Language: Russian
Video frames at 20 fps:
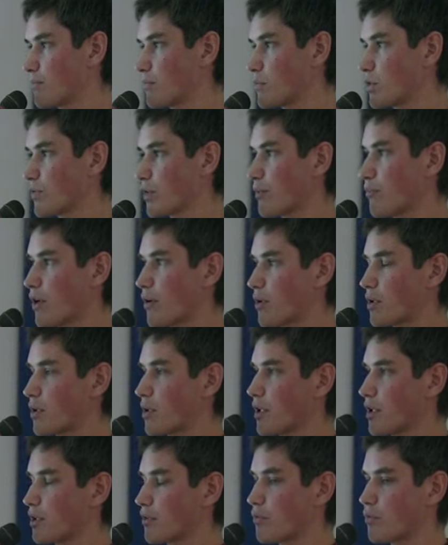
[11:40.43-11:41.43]
Ну и вдобавок
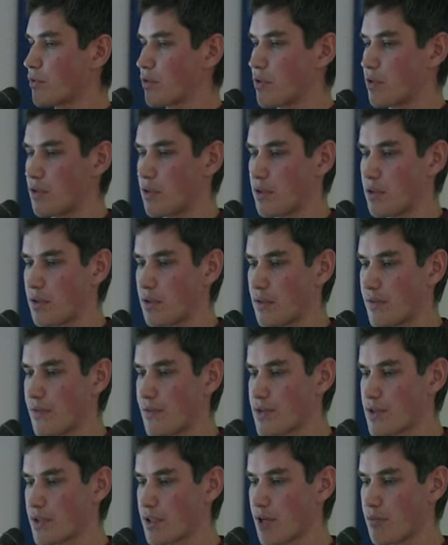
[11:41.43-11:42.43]
к этому а,
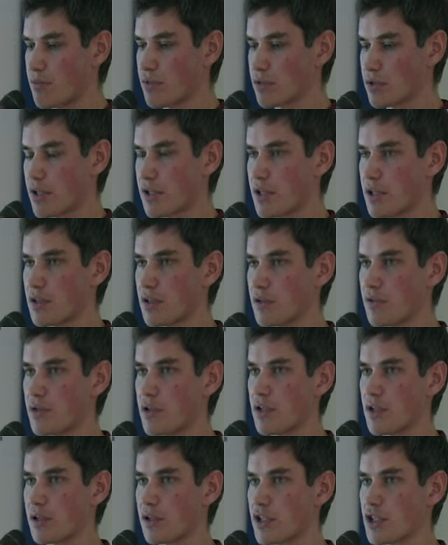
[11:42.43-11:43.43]
всегда будут какие-то
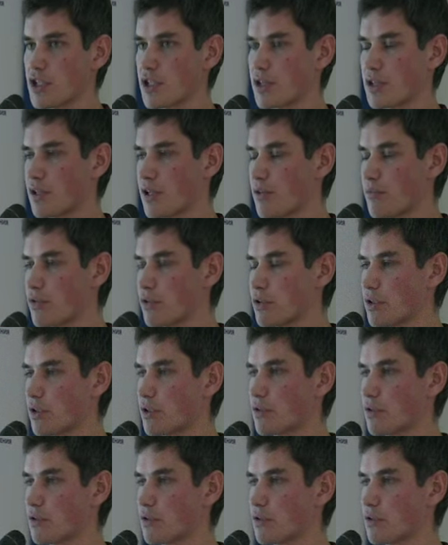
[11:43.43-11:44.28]
другие наши наработки.